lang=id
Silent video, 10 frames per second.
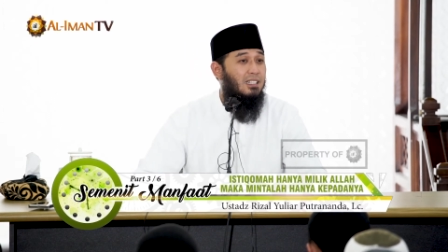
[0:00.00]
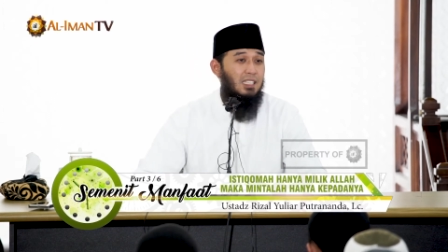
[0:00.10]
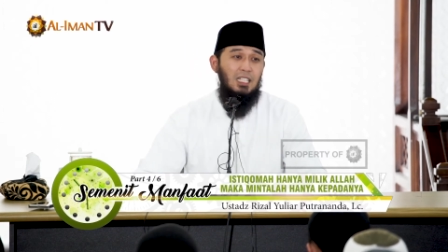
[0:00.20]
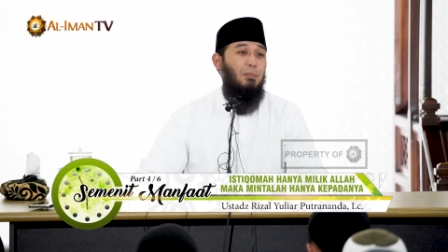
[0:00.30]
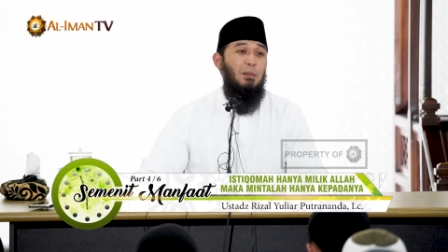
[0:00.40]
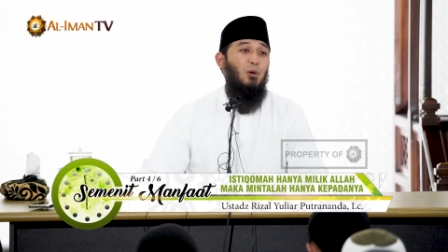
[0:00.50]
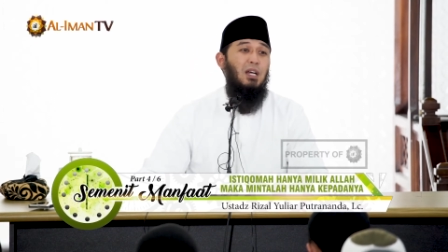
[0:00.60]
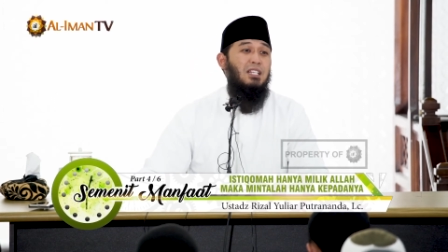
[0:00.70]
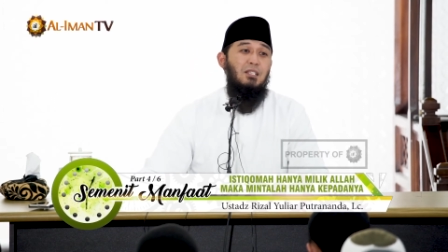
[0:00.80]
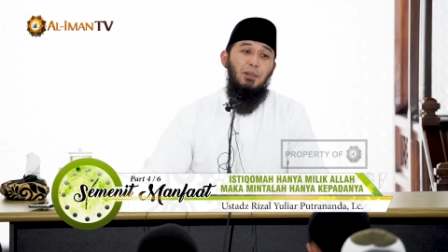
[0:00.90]
tetapi
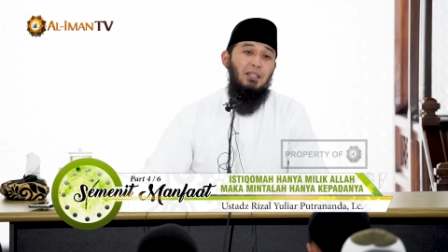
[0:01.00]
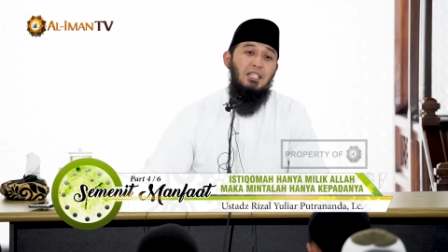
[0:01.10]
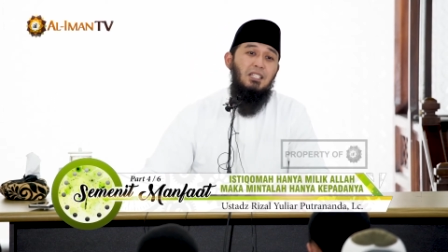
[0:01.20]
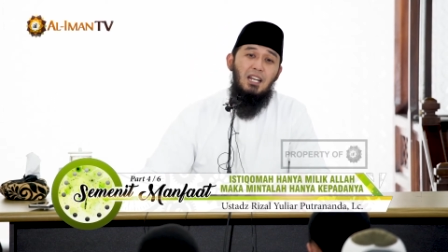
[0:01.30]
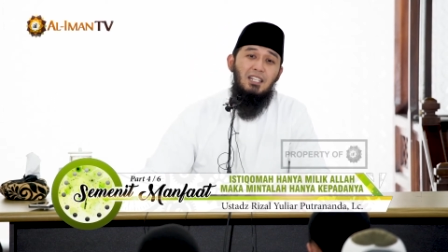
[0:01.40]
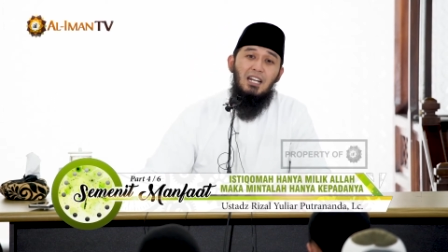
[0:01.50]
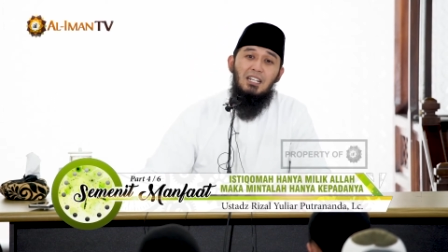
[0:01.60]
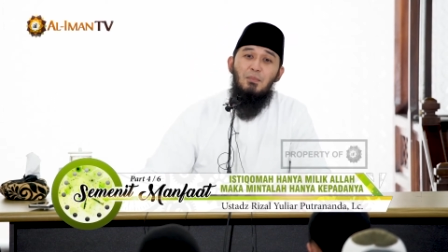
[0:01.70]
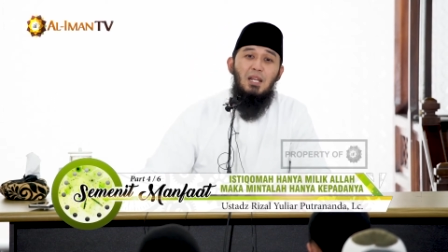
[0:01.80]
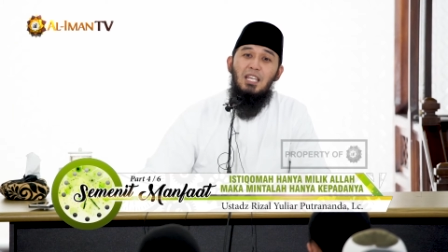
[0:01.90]
bukan seperti jari yang
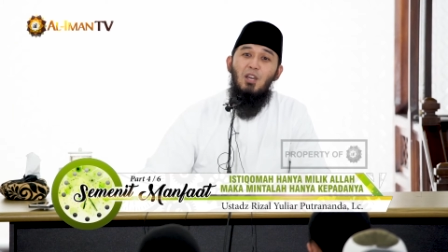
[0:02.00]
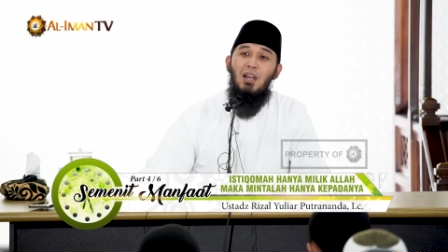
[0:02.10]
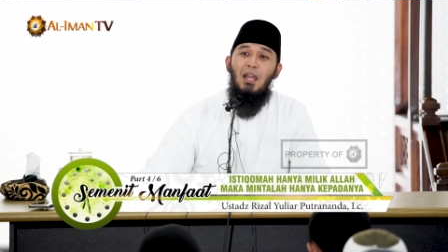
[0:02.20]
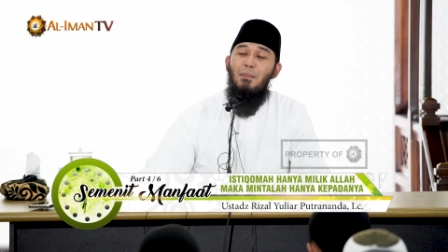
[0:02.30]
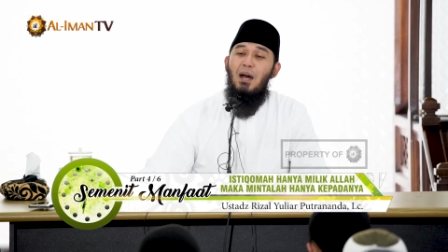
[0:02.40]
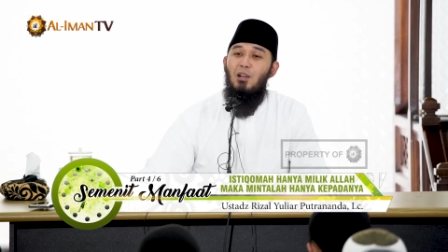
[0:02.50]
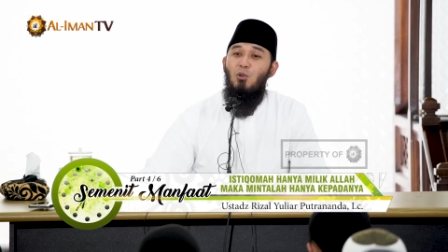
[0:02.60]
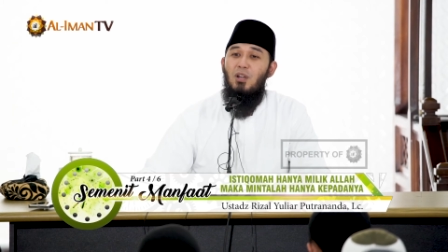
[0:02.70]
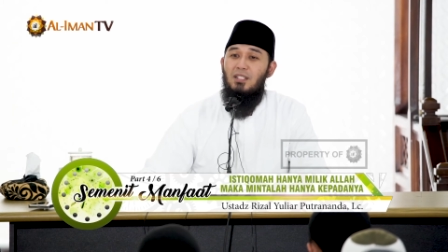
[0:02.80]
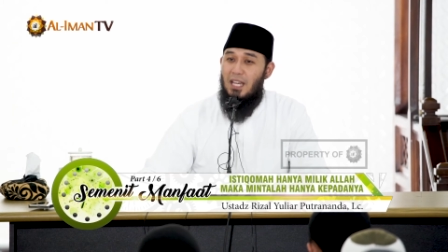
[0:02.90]
dimiliki oleh
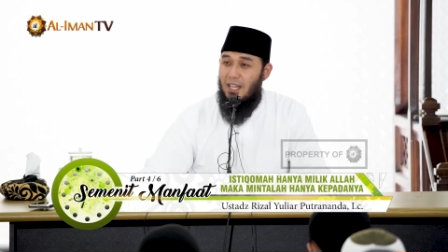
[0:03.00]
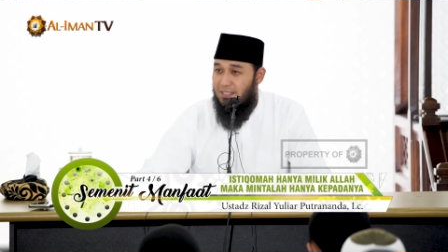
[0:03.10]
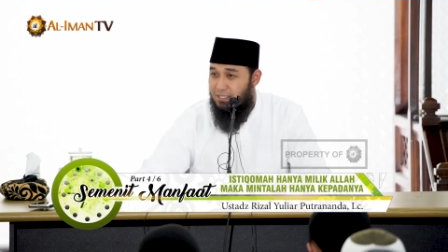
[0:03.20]
makhluknya.